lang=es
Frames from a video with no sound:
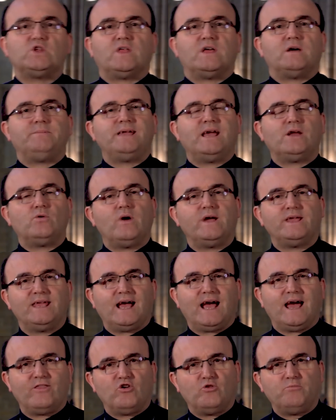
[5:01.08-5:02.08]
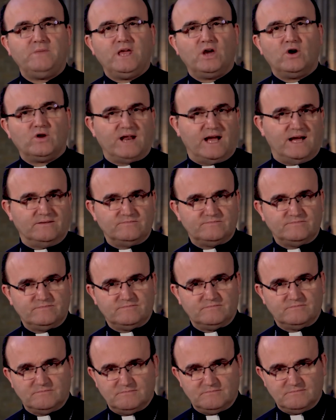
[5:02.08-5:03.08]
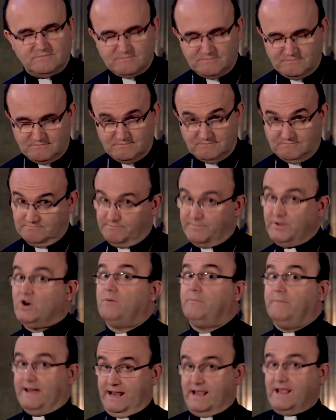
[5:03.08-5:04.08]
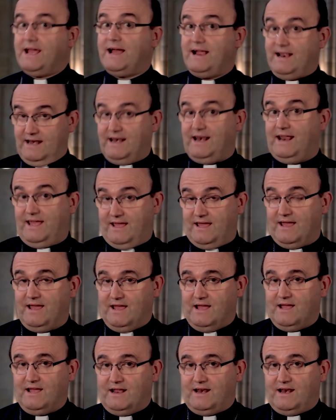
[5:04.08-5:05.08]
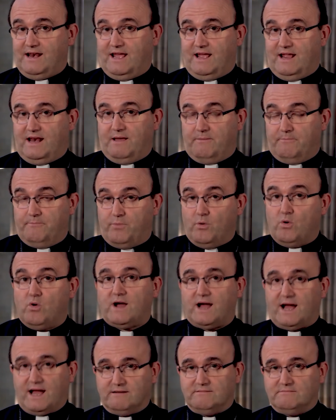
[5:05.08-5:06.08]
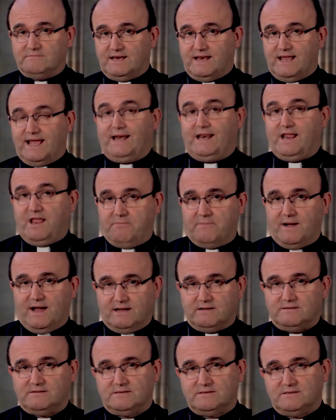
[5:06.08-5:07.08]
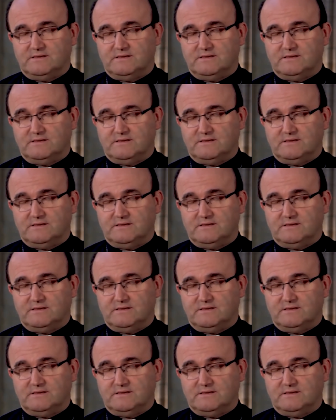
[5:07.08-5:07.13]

todavía no ha llegado mi hora pero María le, le, empuja, le anima,